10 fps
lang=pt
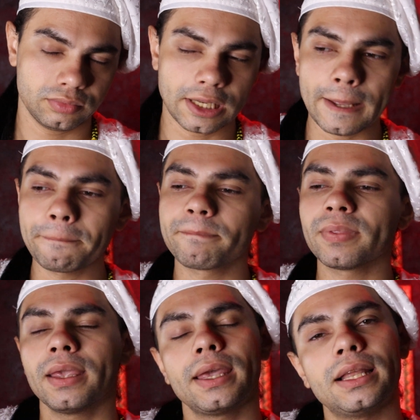né?
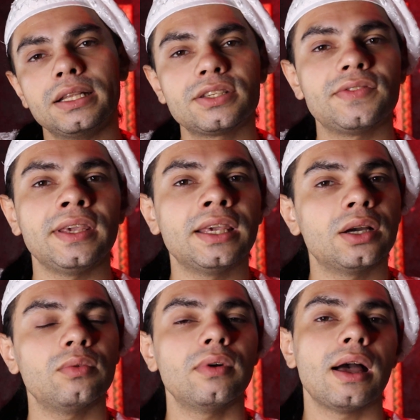Eles
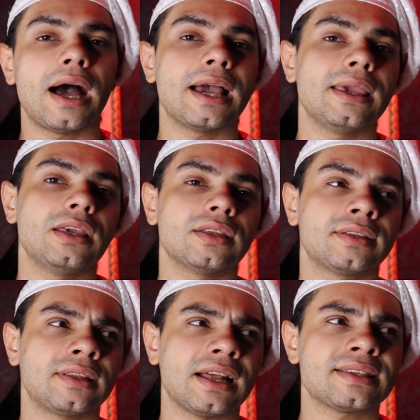vinham, aí
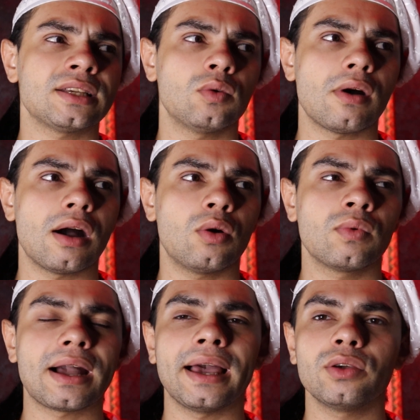traziam uma,
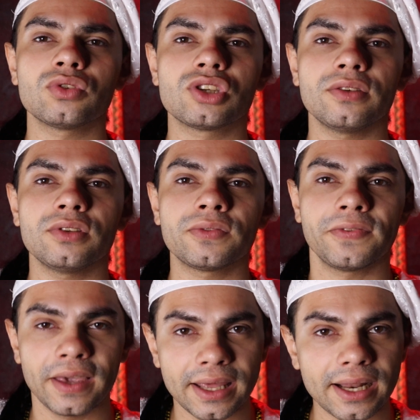um carrinho de, de
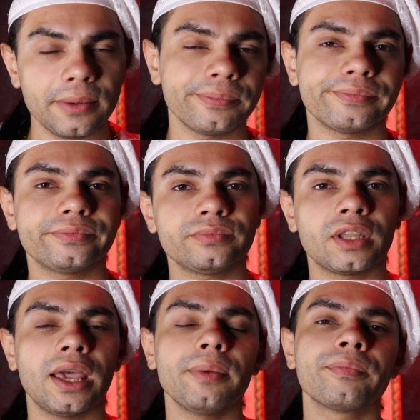feira,
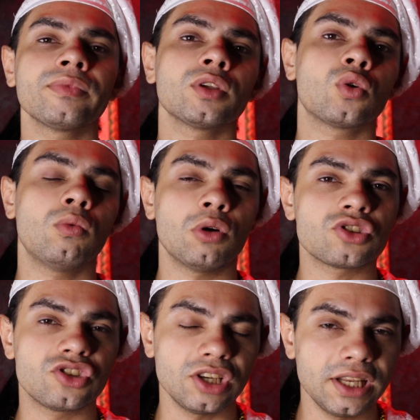né? Com um
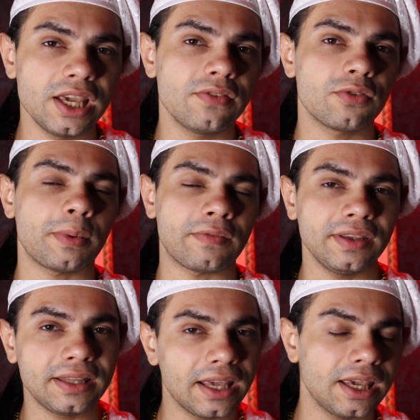monte de livro para
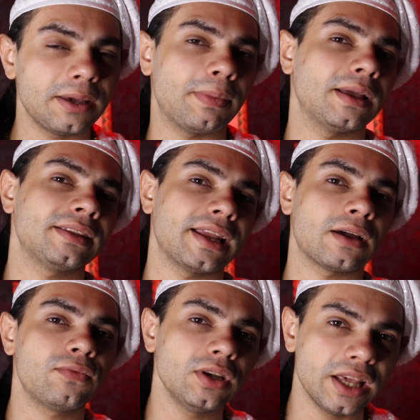vender, para
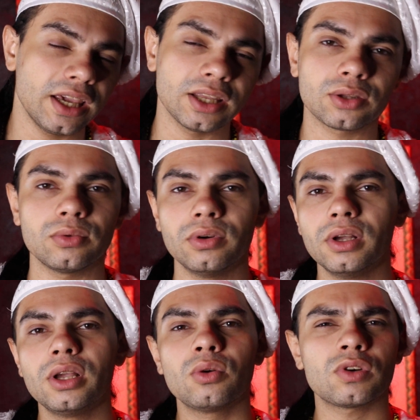entregar folheto,
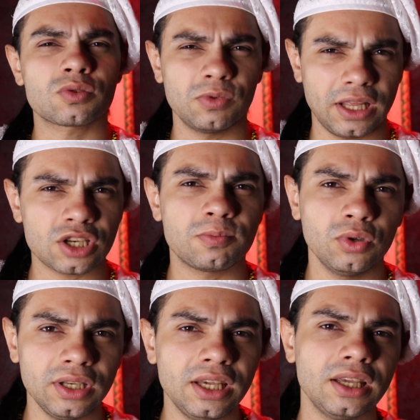umas mulheres
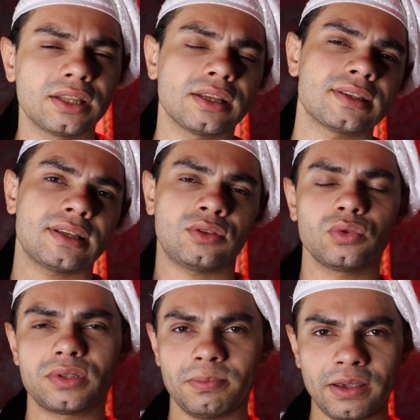bonitas, é
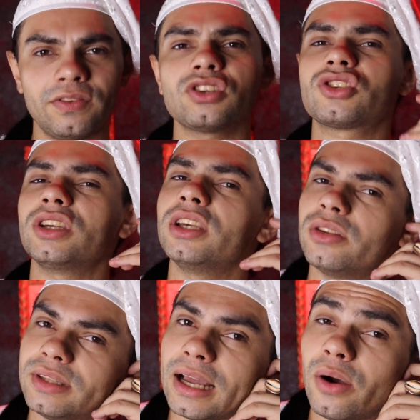tudo bem
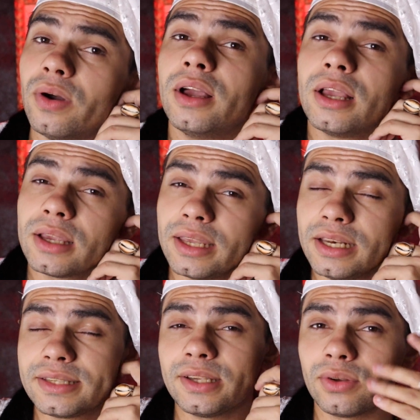vestido e tal.
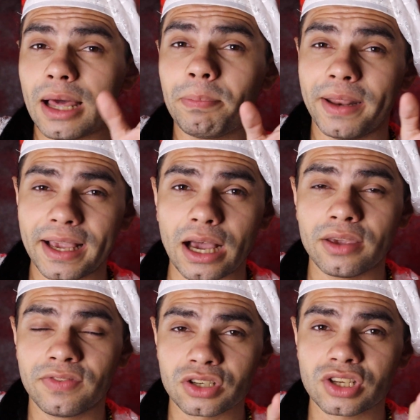Eles iam lá
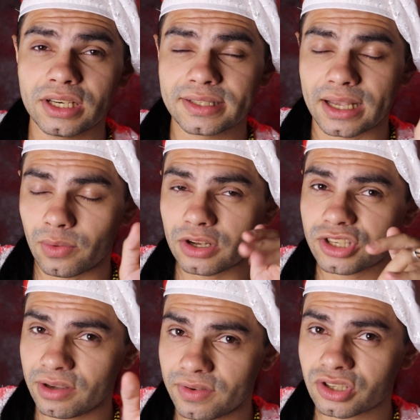pregar, evangelizar. Eu
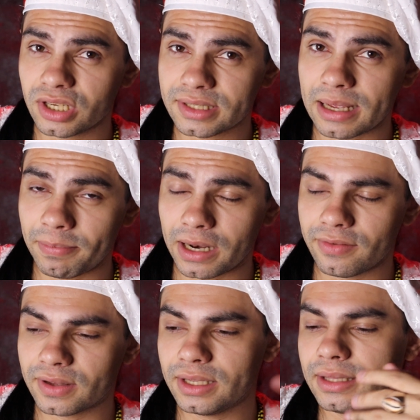acho que é evangelizar a
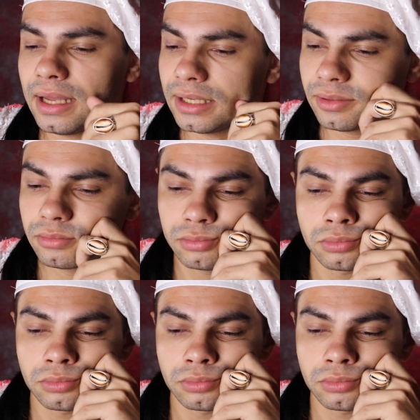palavra que dá, né?